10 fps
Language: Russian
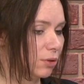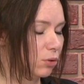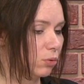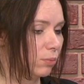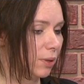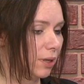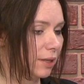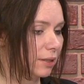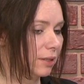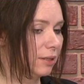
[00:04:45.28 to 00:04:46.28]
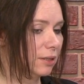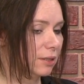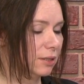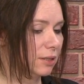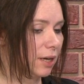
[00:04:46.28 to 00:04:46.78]
кроме открытых
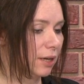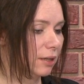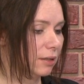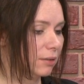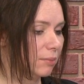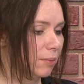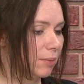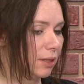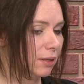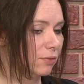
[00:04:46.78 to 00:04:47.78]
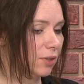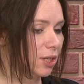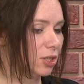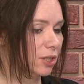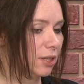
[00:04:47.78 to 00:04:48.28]
социальных моментов,
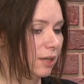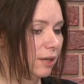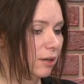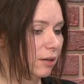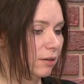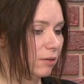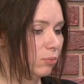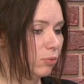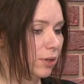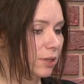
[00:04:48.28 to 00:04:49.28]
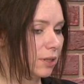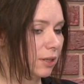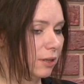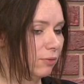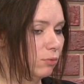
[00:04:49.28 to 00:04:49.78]
также э, более
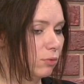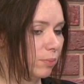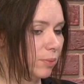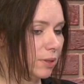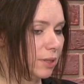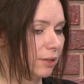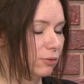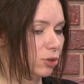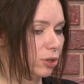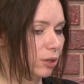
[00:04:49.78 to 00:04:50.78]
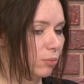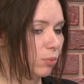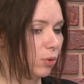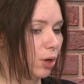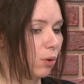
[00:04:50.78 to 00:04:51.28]
скрытой форме заложены
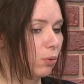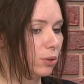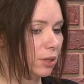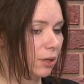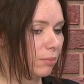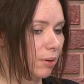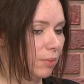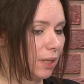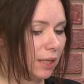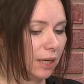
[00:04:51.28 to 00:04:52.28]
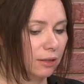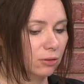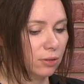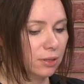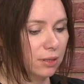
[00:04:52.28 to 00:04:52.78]
более острые моменты,
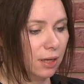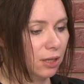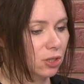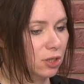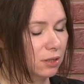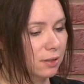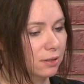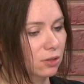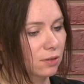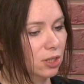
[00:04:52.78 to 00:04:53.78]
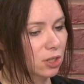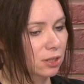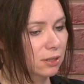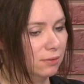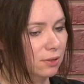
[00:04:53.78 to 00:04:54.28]
которые стоят сейчас в нашей
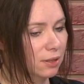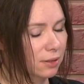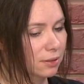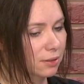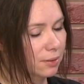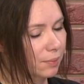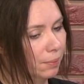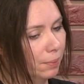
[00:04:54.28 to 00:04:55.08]
действительности.